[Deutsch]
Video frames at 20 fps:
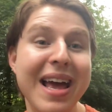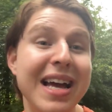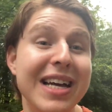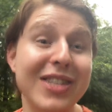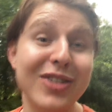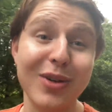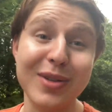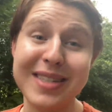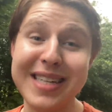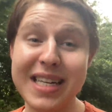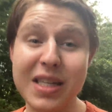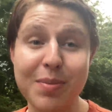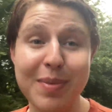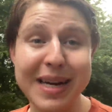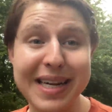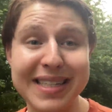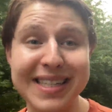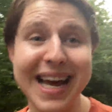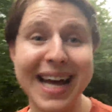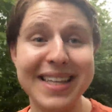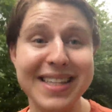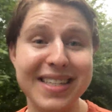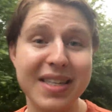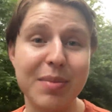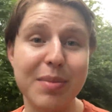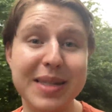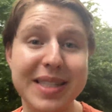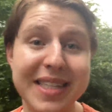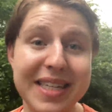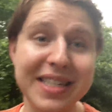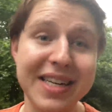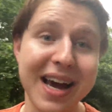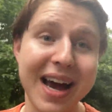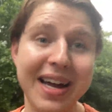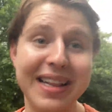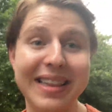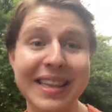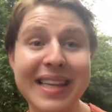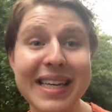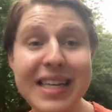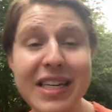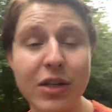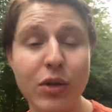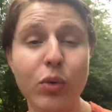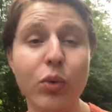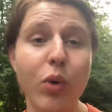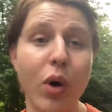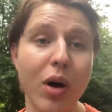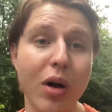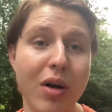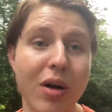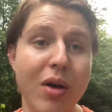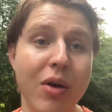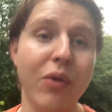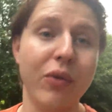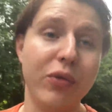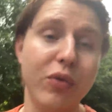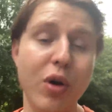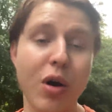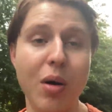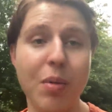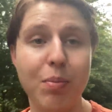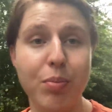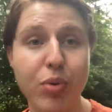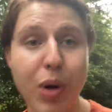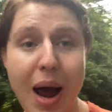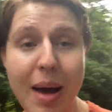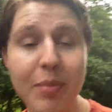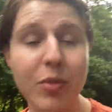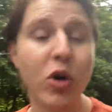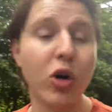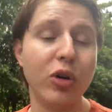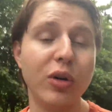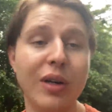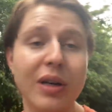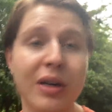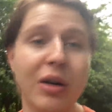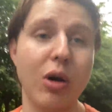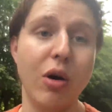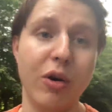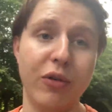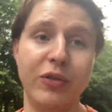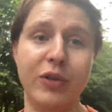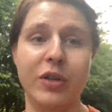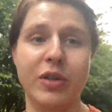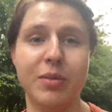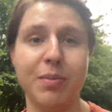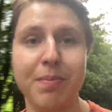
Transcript: Sonst hätte man das Ganze mit Sicherheit nicht nur für Prime-Kunden geöffnet.